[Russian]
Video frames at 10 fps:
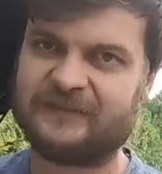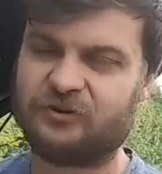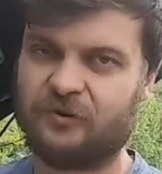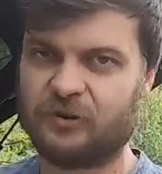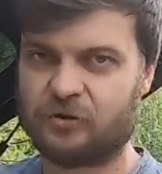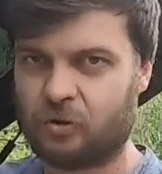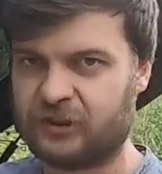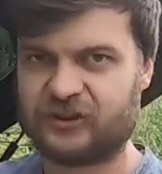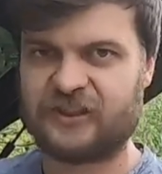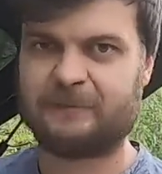все,
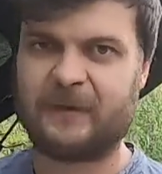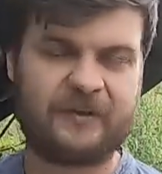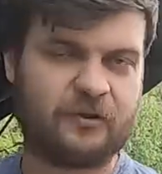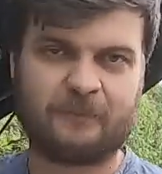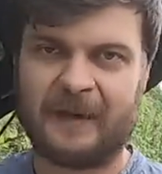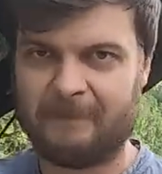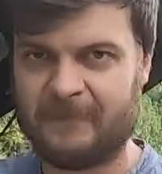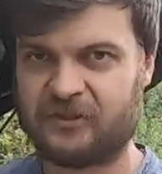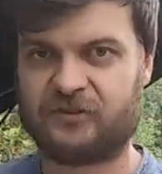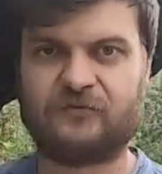видосы сейчас пойдет
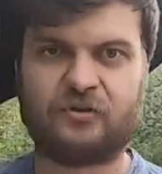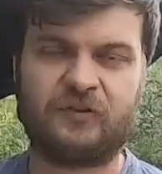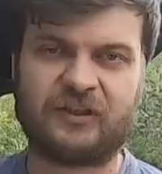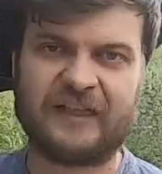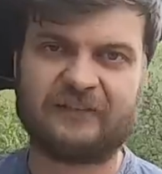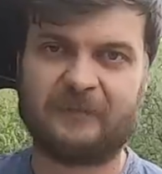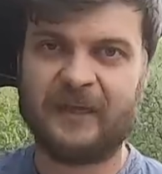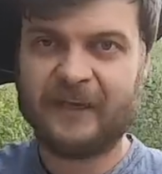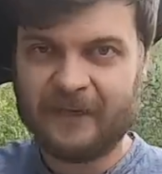бомбически, все выкладываем.